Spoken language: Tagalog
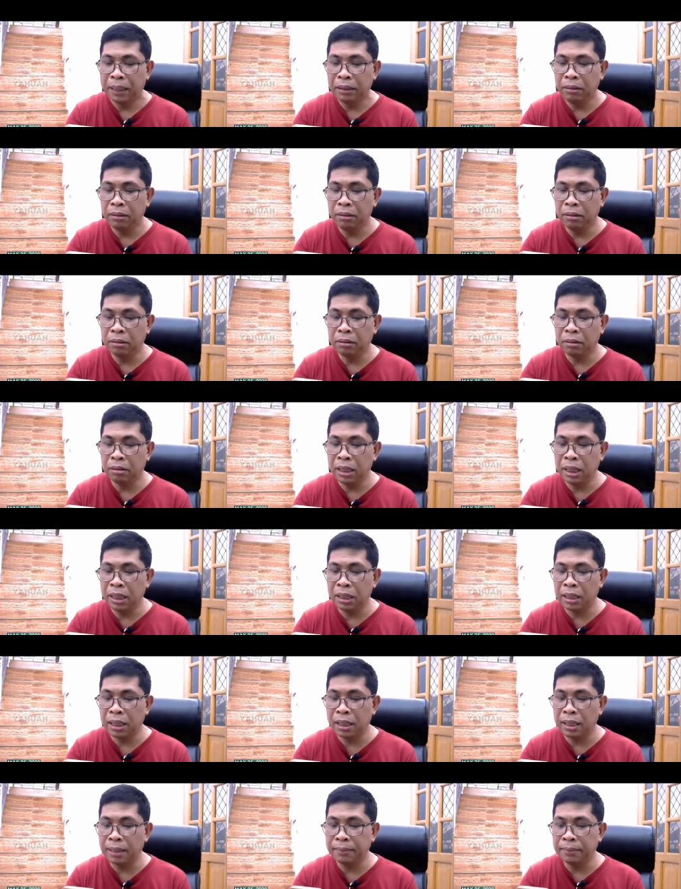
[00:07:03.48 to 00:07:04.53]
paluloko din
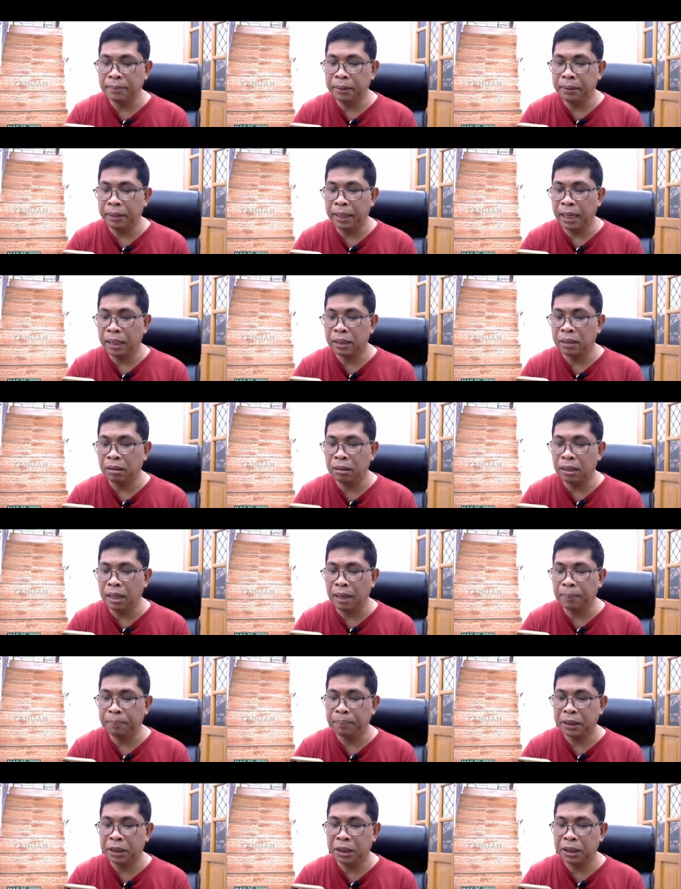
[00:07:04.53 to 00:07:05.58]
sa WHO. So
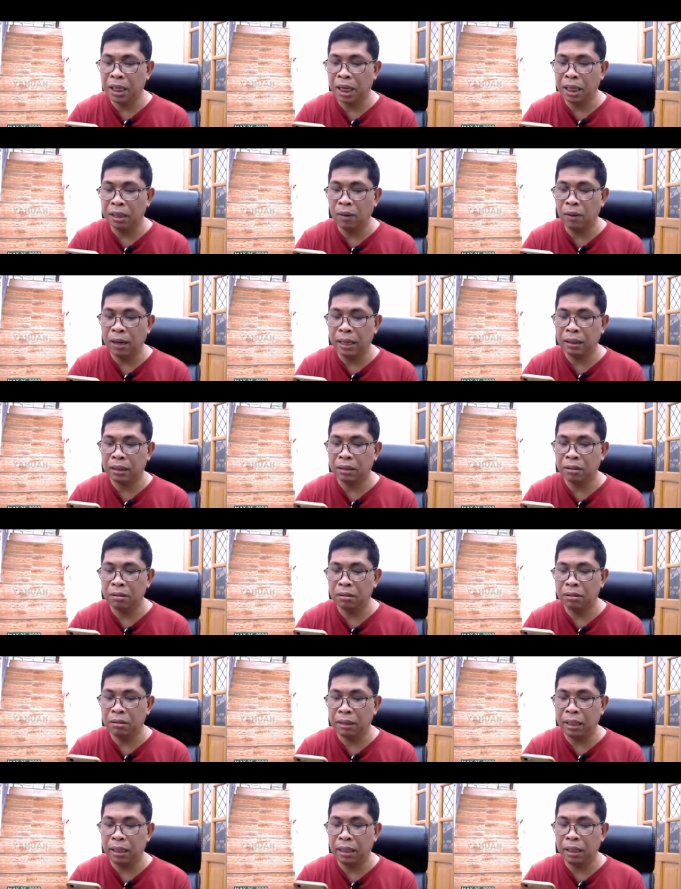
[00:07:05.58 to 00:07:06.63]
dapat dyan wag
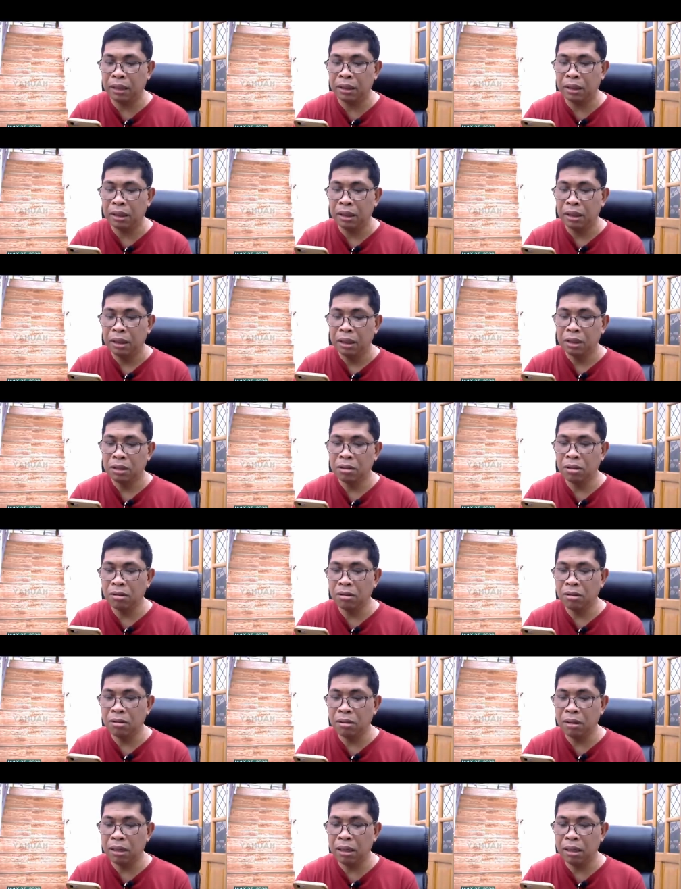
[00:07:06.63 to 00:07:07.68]
sunduin,
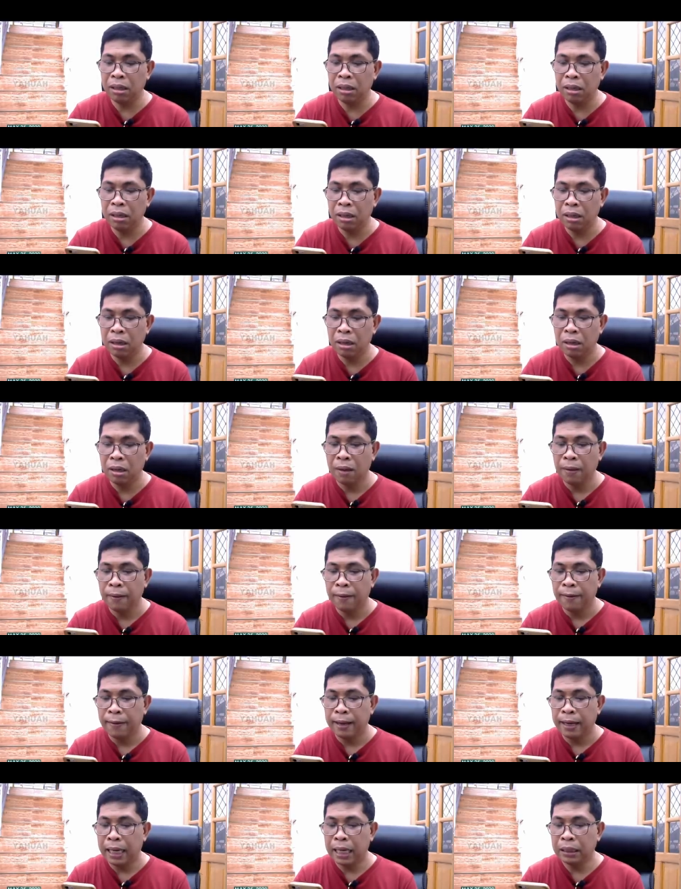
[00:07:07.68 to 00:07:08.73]
sunduin
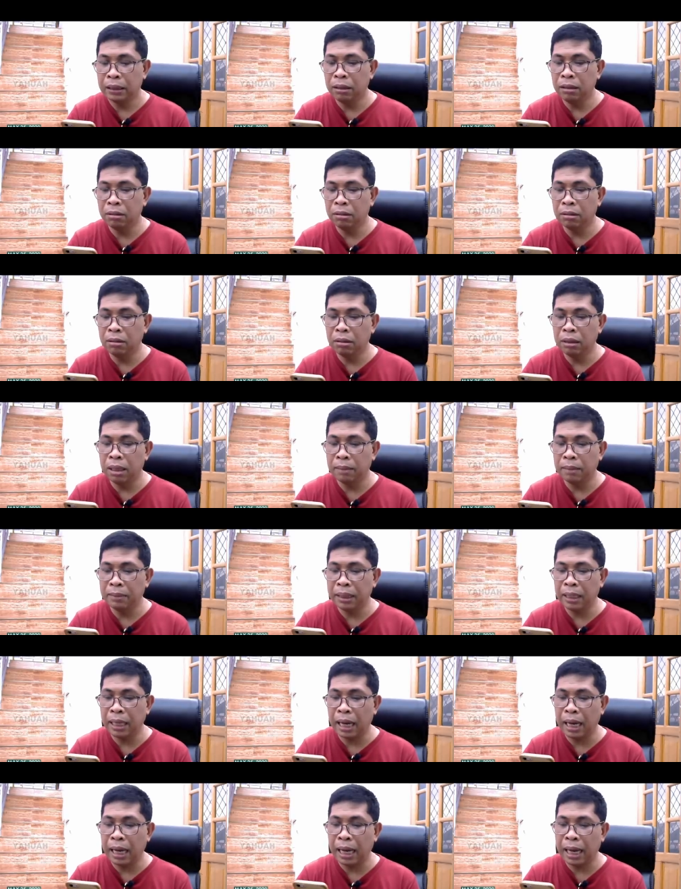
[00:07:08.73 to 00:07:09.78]
ang logo na
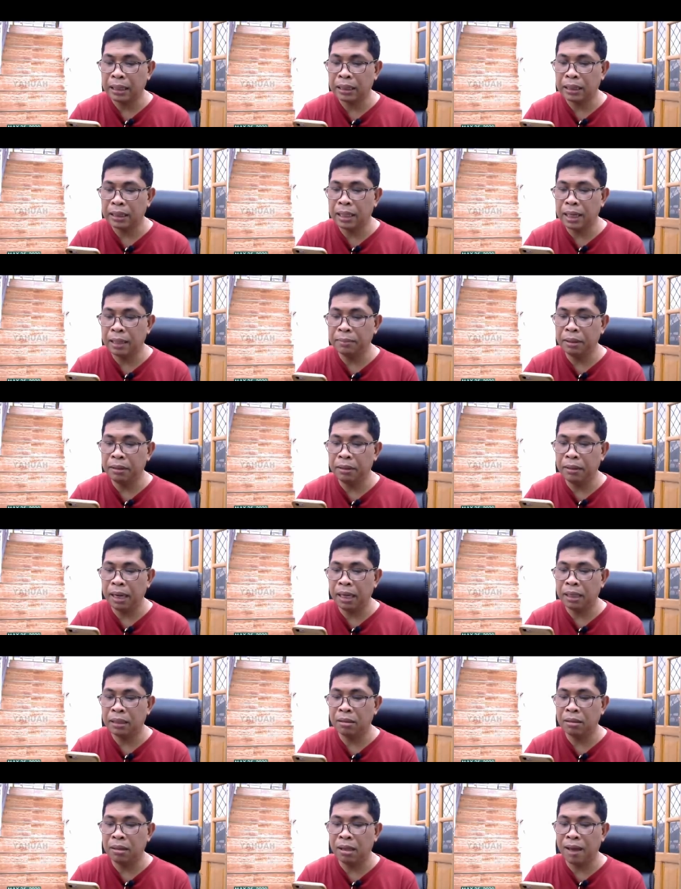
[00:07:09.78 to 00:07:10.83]
may ahas
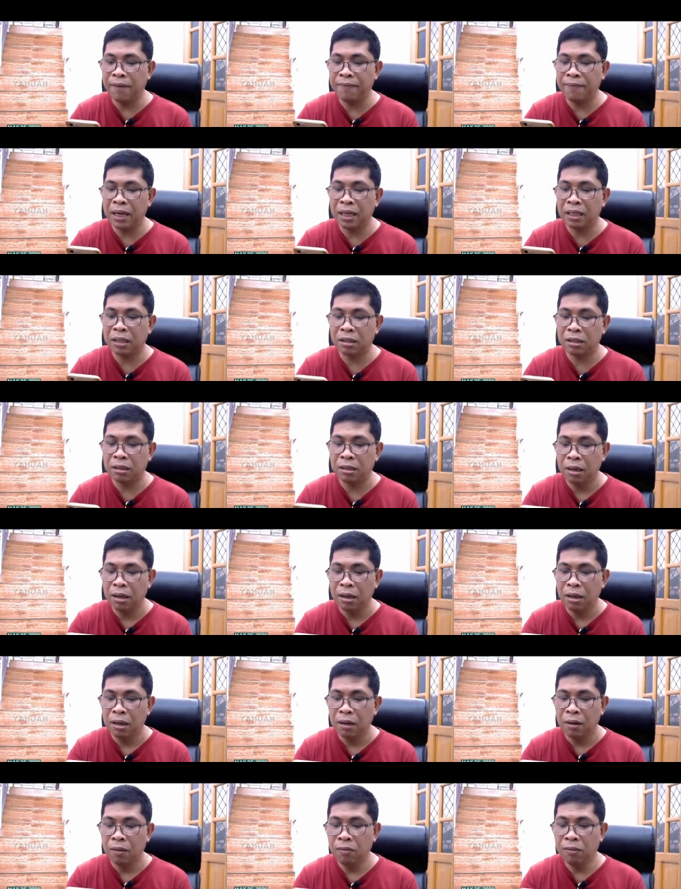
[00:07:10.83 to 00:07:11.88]
WHO, Devil's
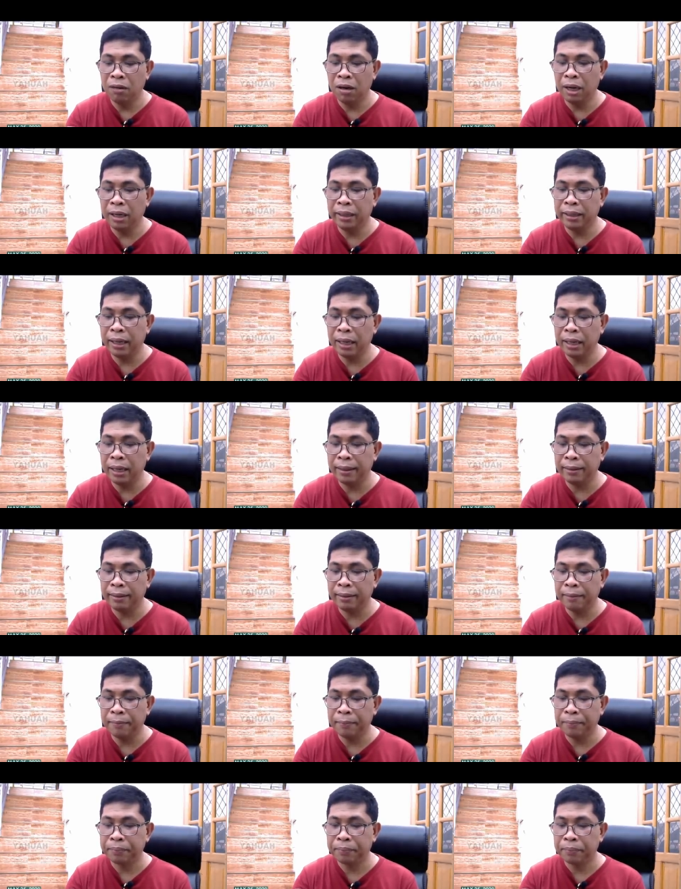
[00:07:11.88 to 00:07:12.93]
World Elite.
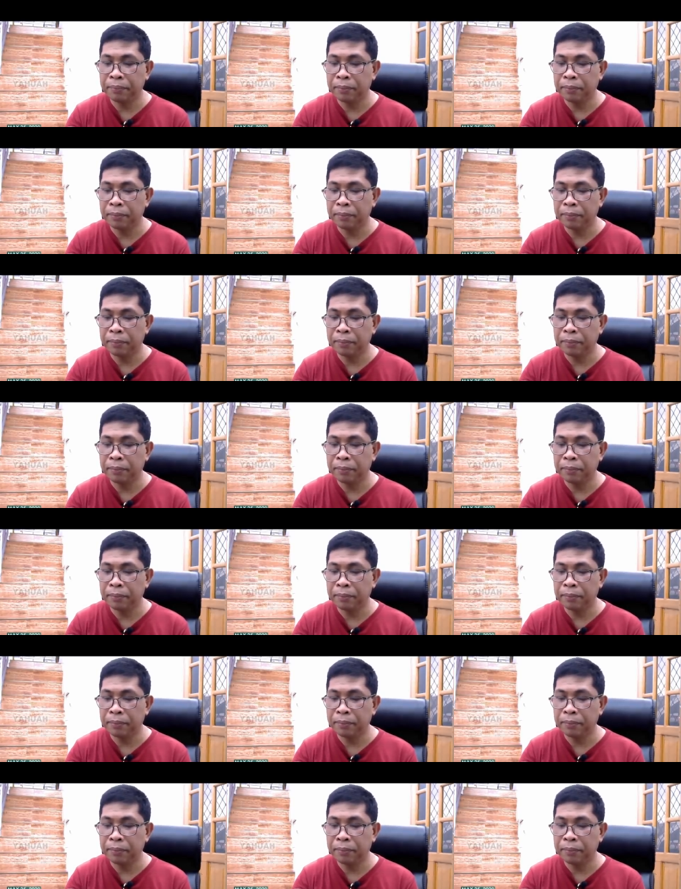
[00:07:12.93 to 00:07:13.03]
